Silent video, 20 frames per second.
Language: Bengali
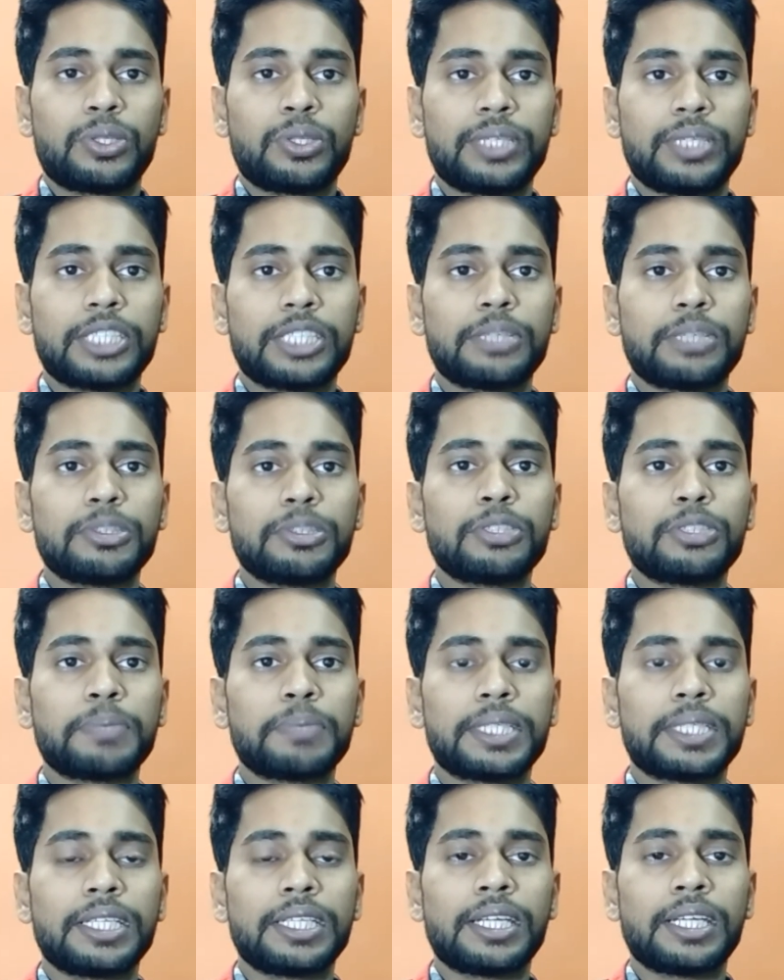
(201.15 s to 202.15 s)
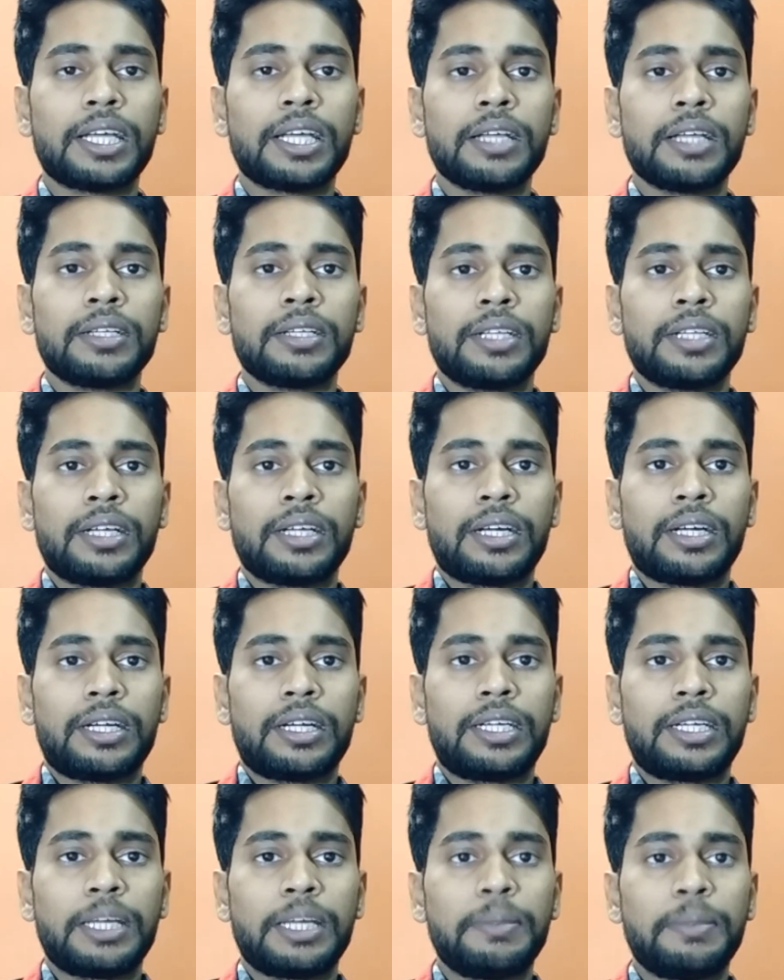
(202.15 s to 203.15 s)
তো যে সমস্ত পেশেন্টরা
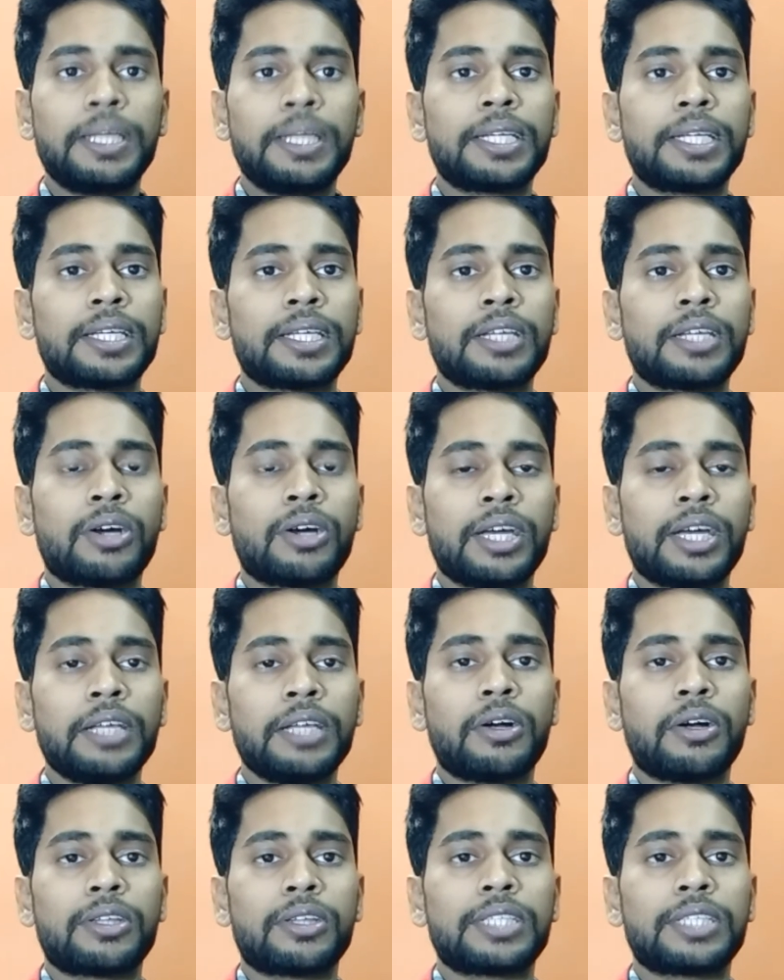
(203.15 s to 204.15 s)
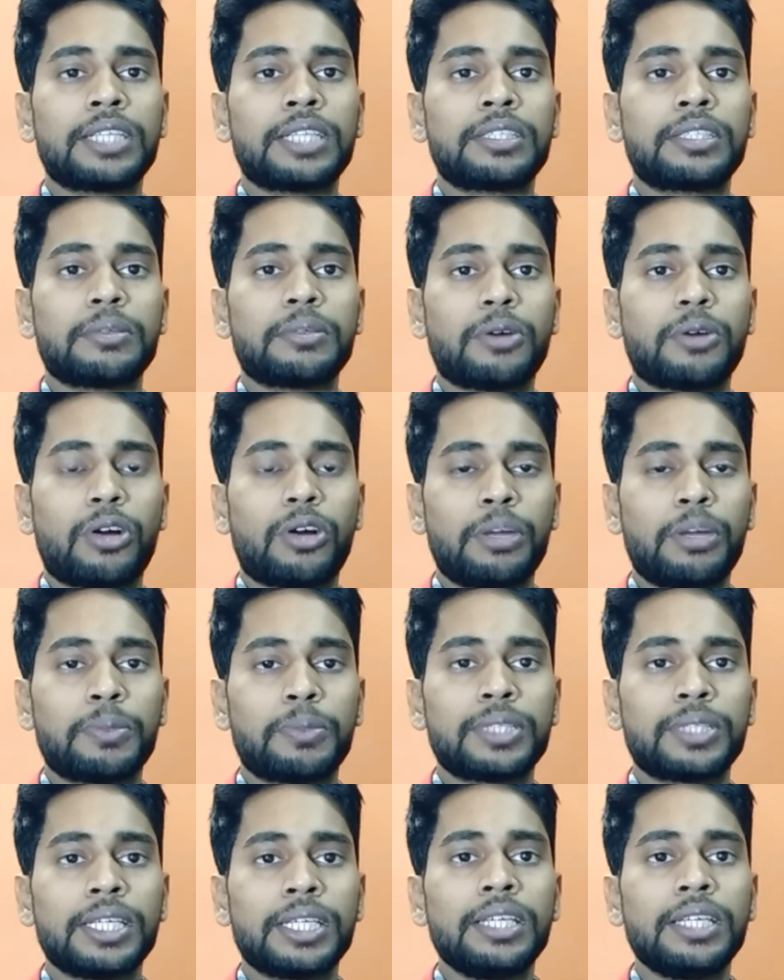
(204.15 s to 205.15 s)
ডেবিলিটেটেড হয় অর্থাৎ
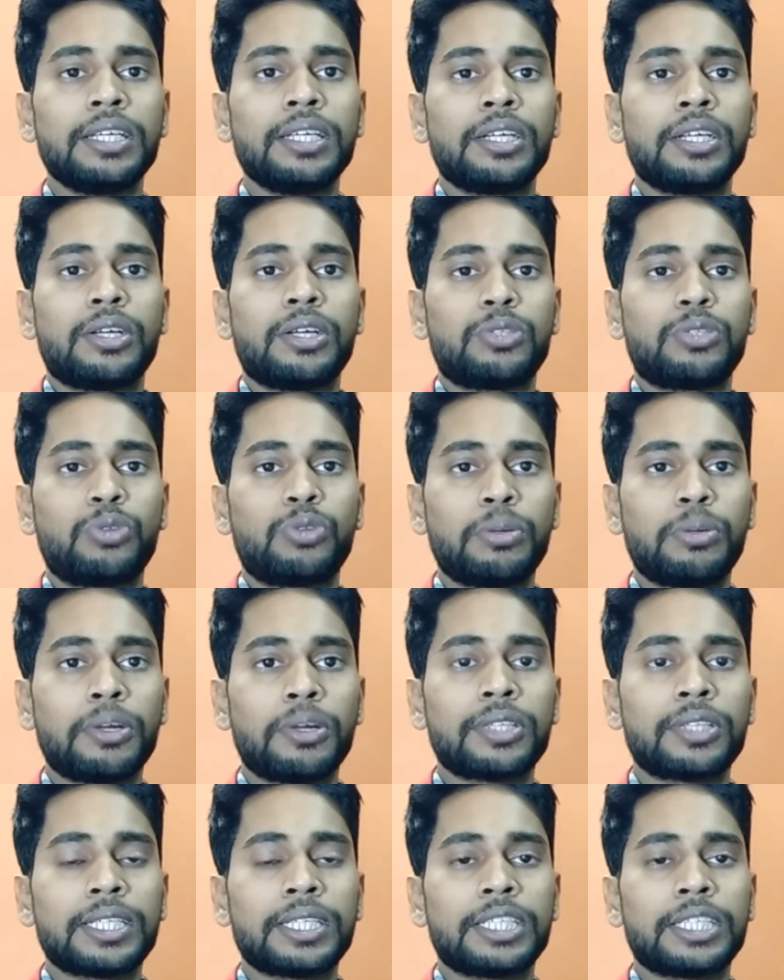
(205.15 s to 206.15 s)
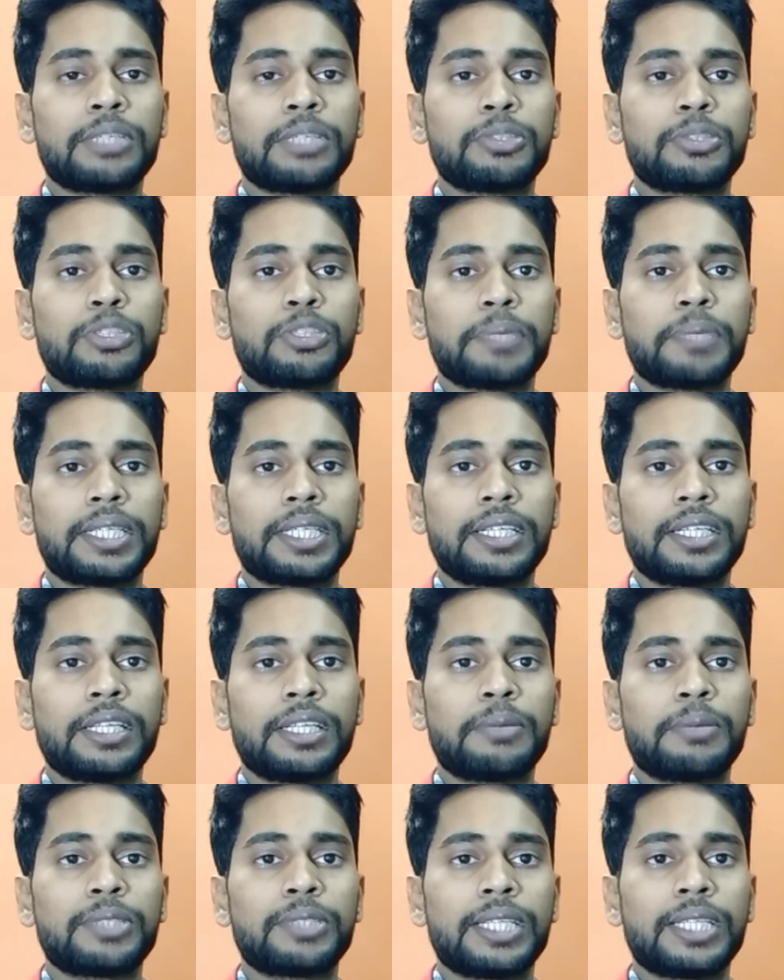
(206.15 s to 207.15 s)
অল্পতেই দুর্বলতা যে সমস্ত
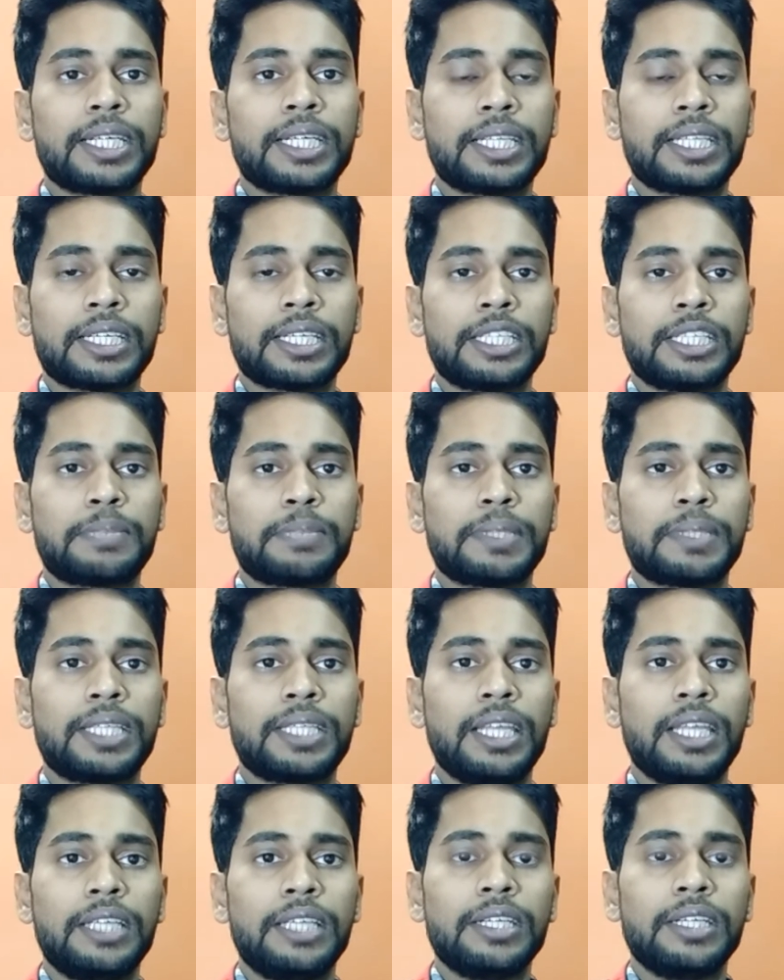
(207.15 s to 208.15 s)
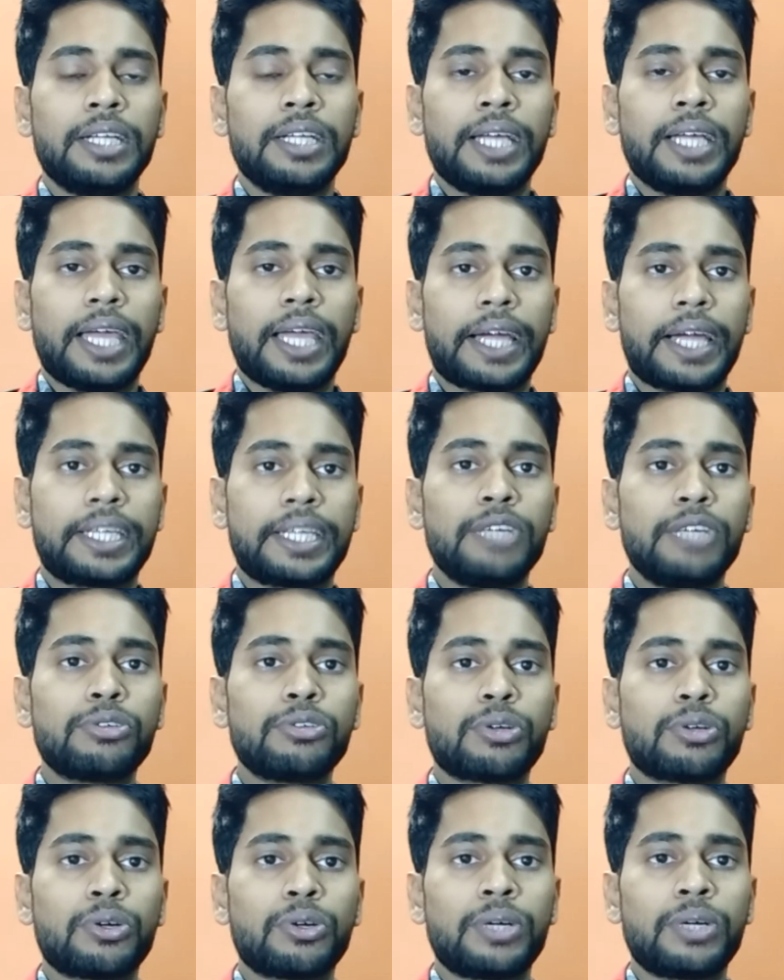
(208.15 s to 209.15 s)
পেশেন্টদের মধ্যে দেখে থাকি স্পেশালি
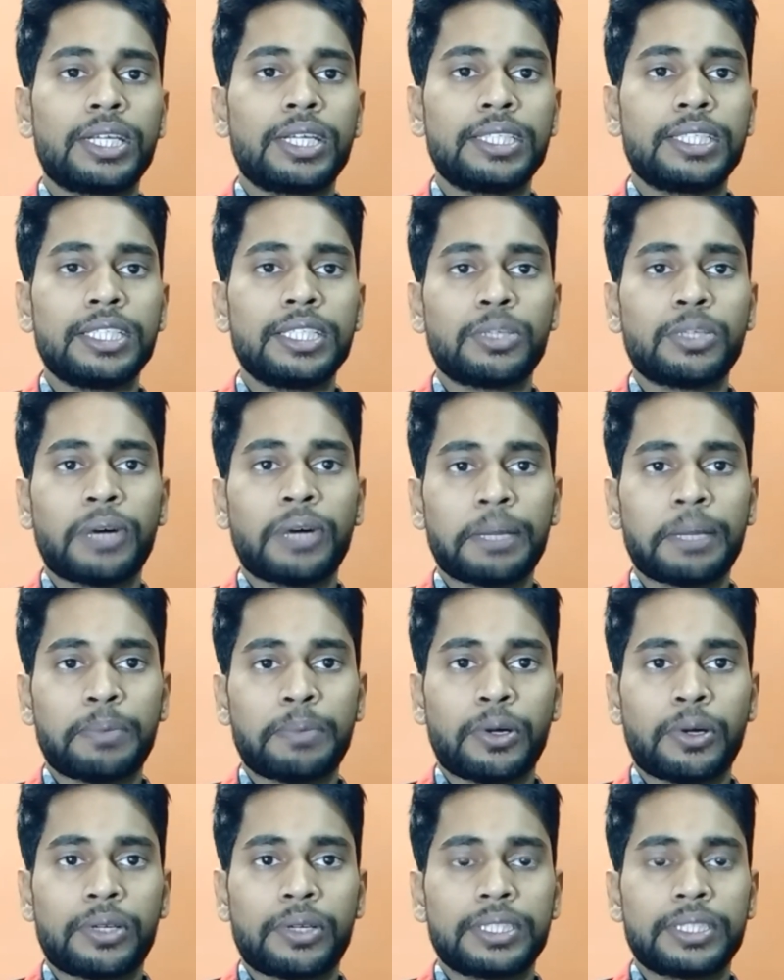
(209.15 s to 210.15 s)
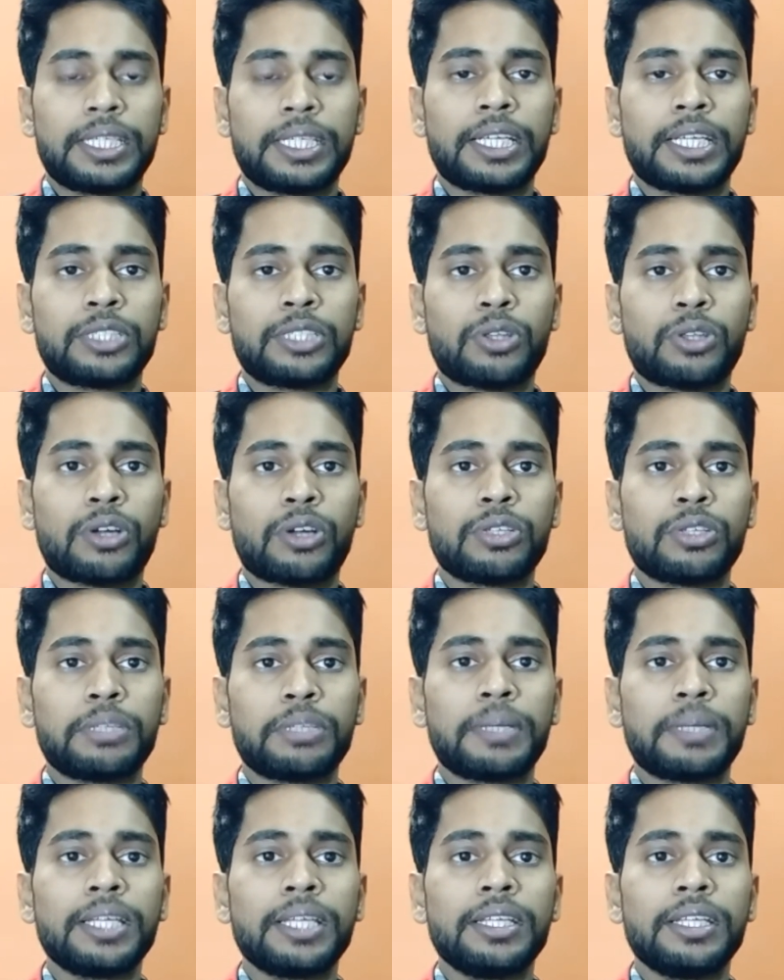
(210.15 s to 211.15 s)
অ্যাকিউট কোনো ডিজিজ হওয়ার পর সেটা জ্বর
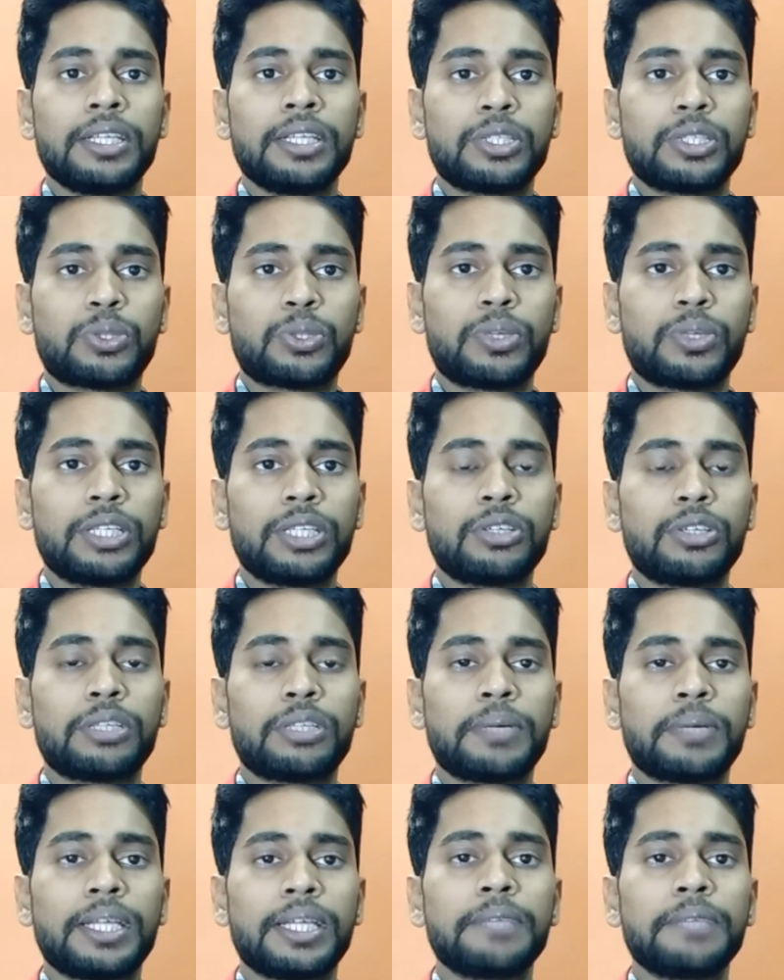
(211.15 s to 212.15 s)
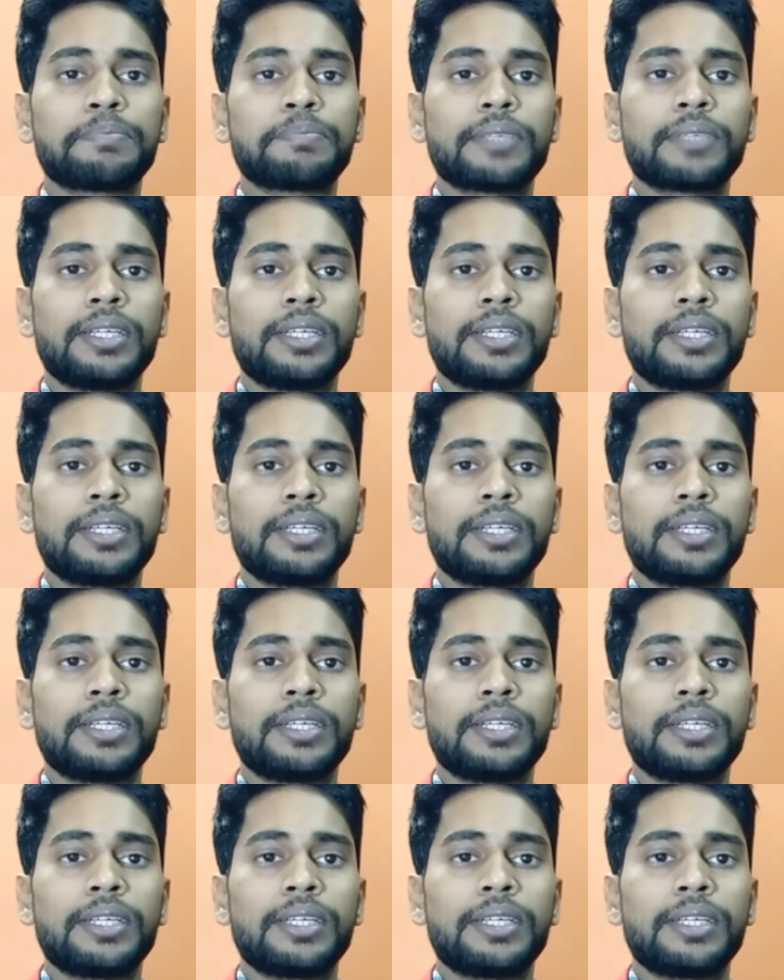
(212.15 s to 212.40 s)
হতে পারে সর্দি হতে পারে